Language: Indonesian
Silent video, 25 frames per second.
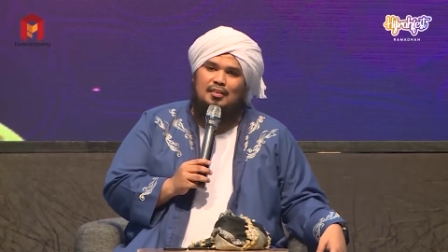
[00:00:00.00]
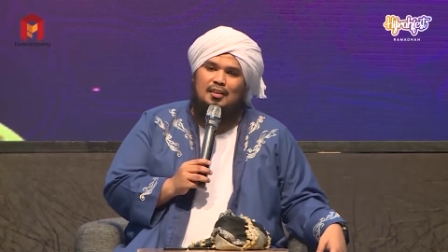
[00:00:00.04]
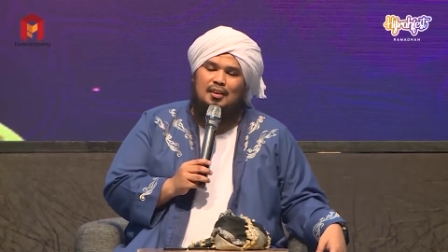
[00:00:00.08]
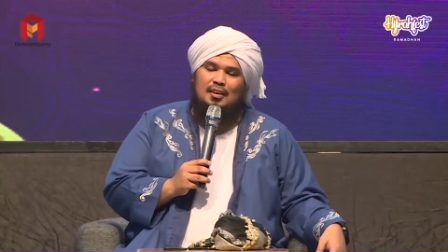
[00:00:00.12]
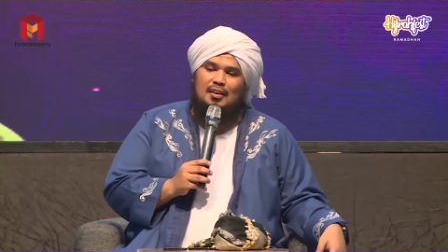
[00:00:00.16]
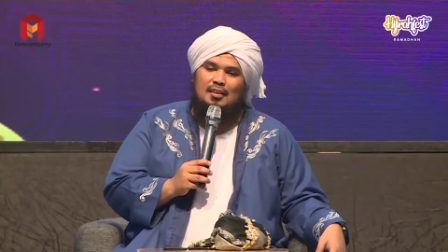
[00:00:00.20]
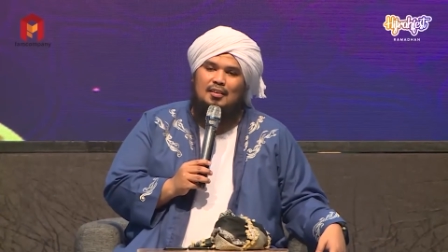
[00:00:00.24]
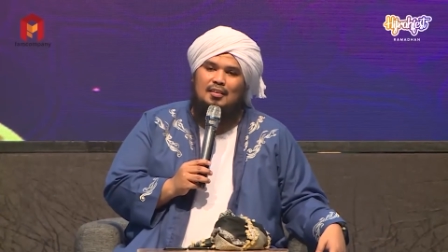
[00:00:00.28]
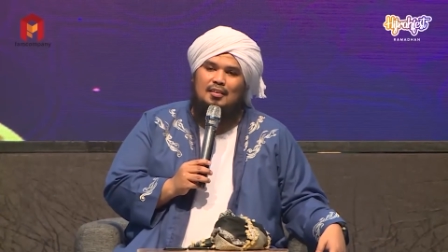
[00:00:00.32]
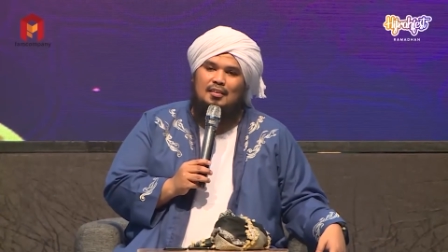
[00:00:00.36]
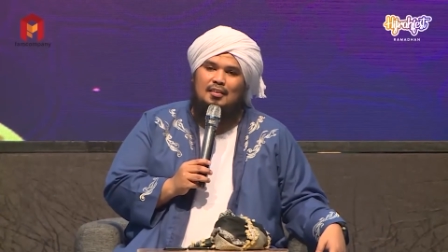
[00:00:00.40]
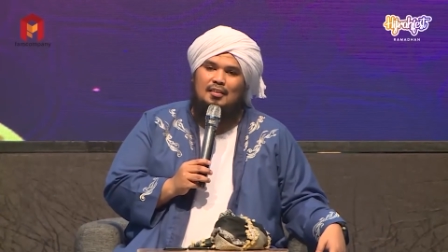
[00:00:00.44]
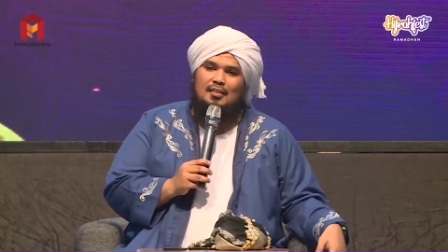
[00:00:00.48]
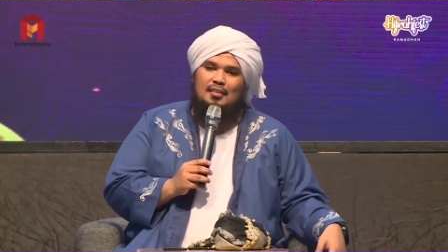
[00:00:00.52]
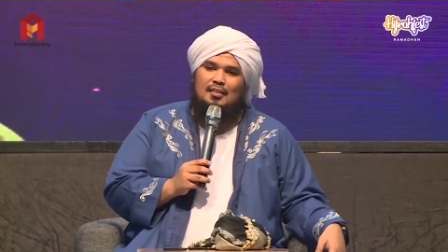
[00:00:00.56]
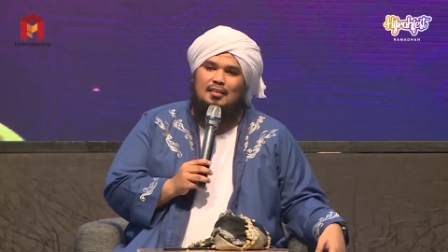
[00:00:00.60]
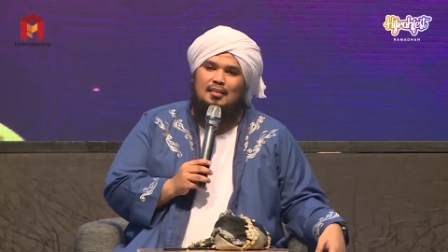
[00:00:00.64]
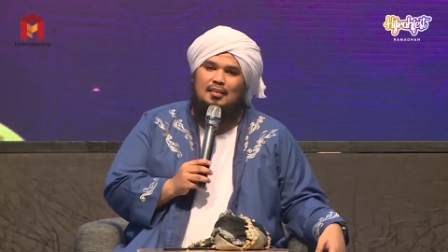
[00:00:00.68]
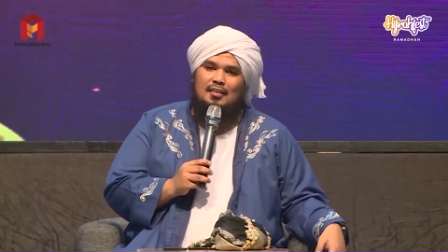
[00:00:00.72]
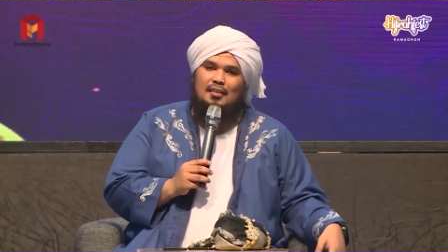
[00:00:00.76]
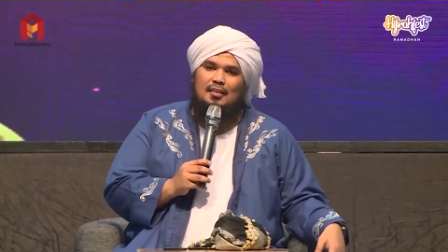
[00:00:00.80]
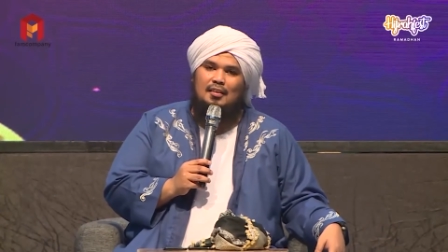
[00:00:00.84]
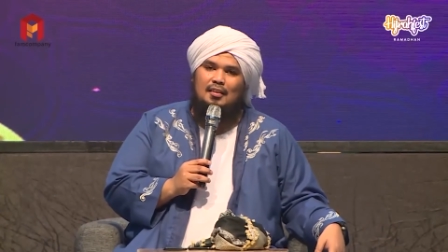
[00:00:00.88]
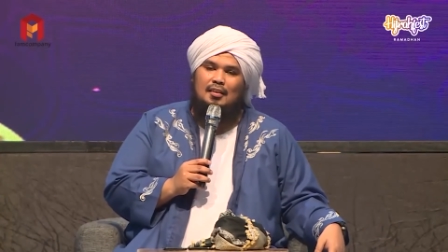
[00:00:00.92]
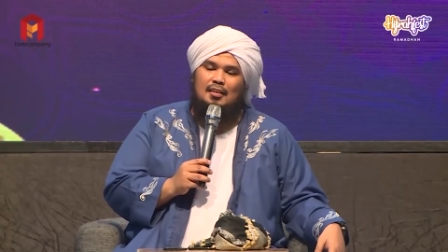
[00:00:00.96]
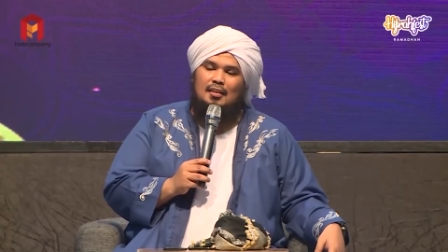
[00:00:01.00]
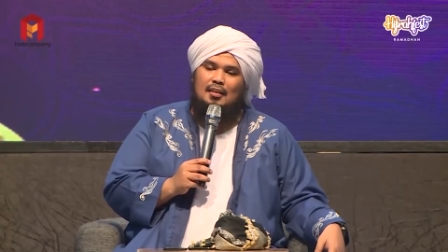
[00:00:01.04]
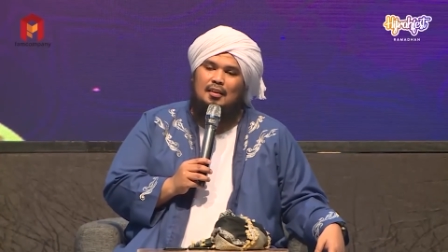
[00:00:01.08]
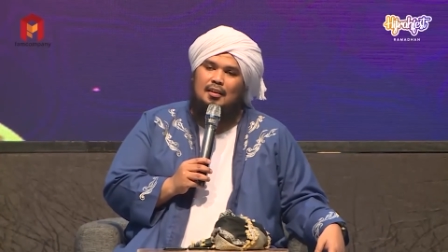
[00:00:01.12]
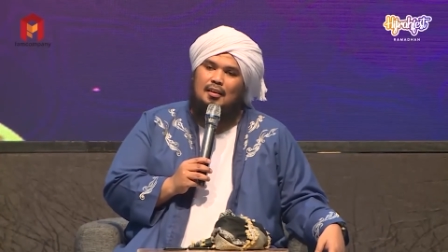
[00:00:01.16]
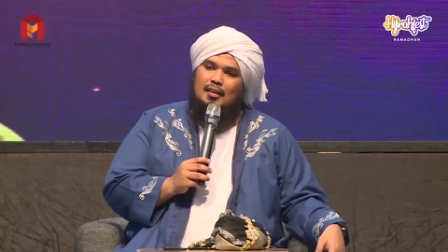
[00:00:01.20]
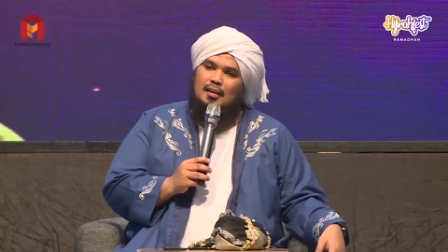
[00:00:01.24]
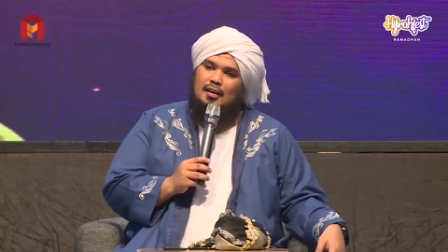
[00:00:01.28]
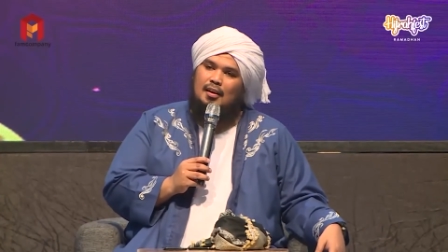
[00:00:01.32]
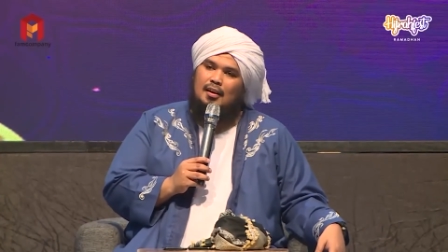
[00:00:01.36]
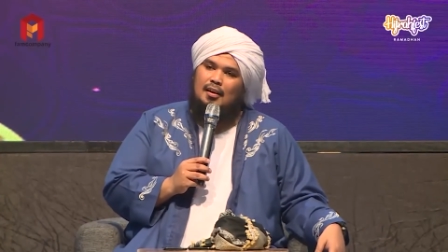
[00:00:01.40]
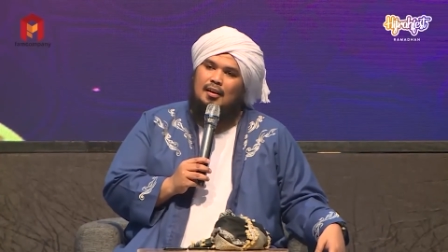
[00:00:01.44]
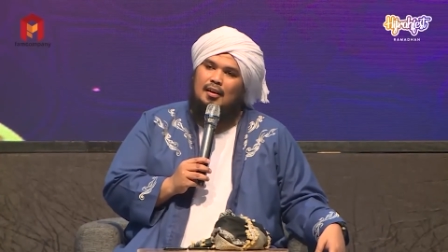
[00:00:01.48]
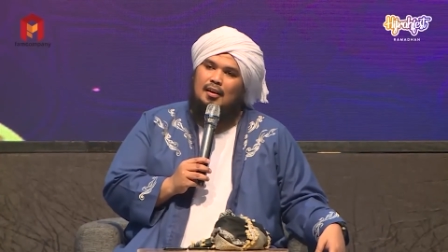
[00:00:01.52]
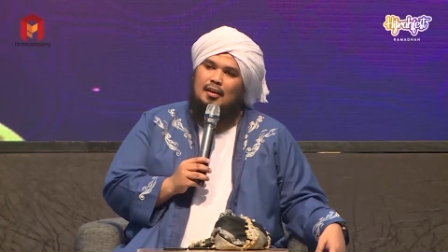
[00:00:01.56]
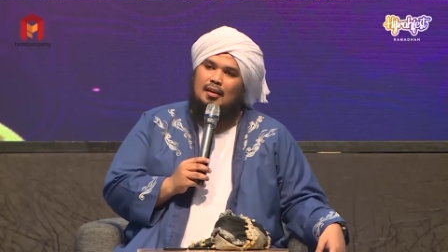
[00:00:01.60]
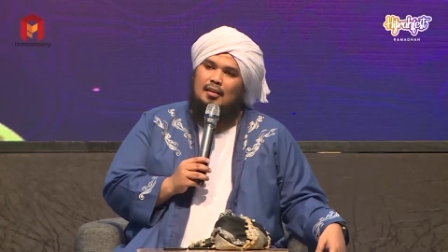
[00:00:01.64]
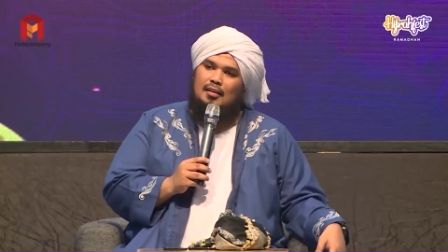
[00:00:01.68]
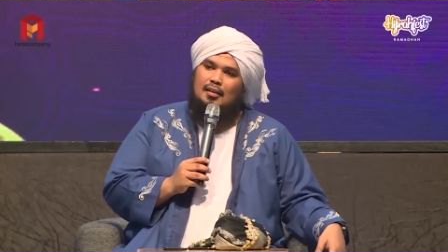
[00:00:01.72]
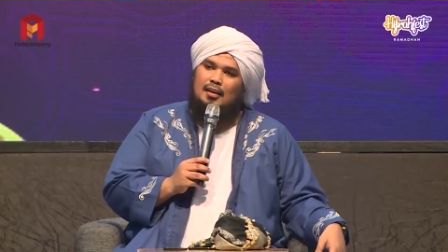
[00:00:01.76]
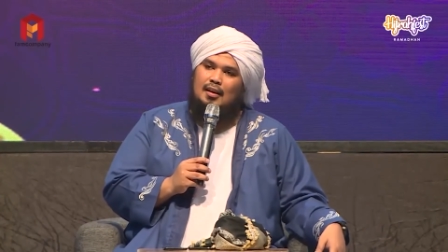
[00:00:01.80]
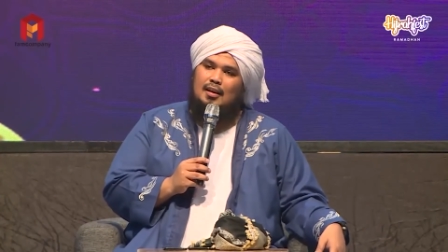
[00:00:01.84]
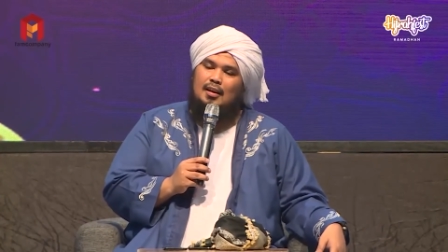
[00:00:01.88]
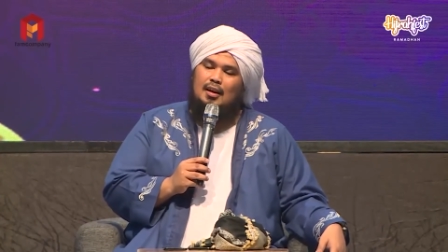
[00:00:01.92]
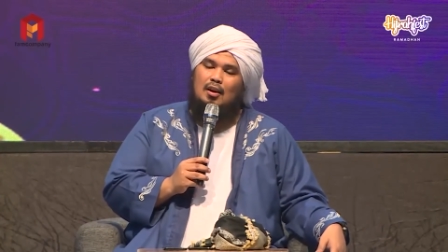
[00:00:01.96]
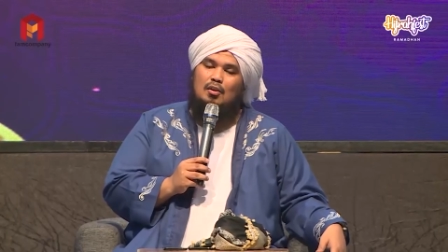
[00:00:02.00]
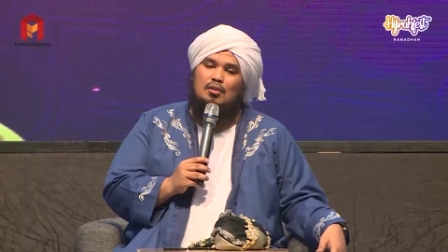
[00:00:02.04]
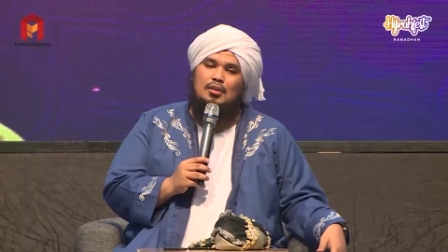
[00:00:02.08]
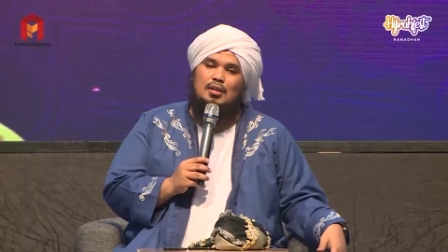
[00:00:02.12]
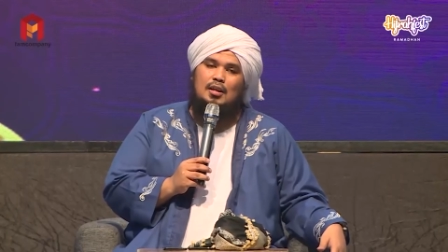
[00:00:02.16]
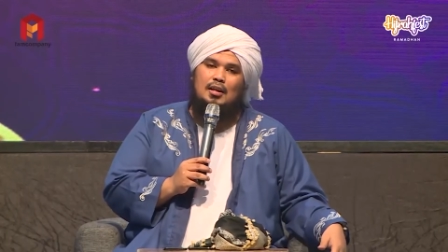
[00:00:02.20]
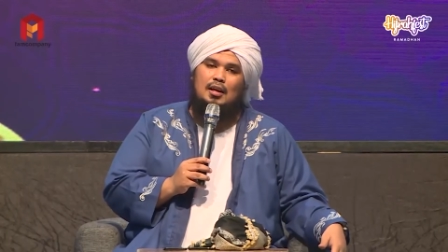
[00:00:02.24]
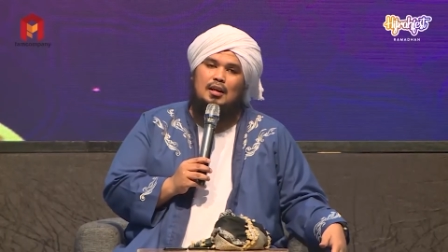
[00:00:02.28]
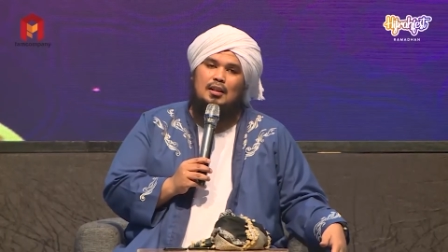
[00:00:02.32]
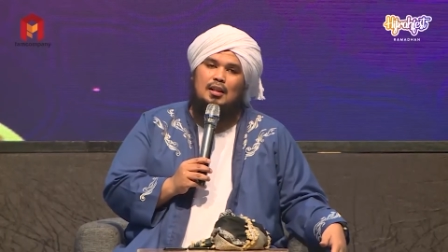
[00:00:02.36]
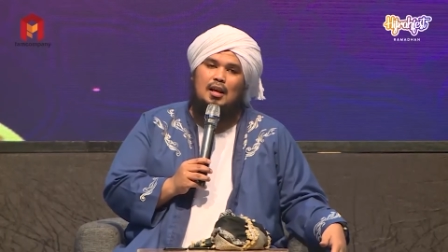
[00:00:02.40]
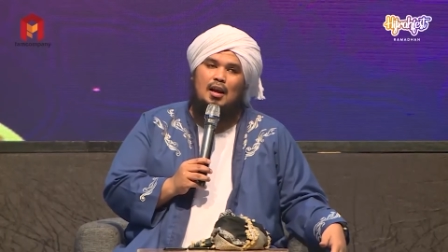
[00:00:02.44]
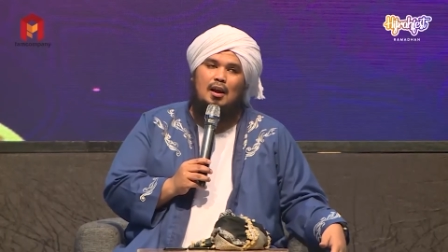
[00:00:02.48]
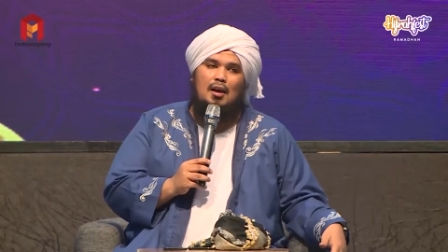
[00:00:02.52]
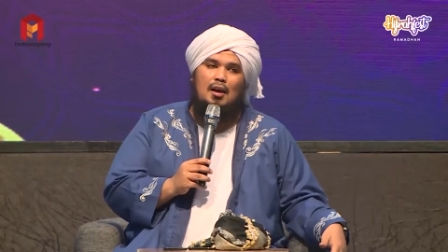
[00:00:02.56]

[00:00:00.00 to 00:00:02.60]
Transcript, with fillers: Ya. Nah, jadi nggak usah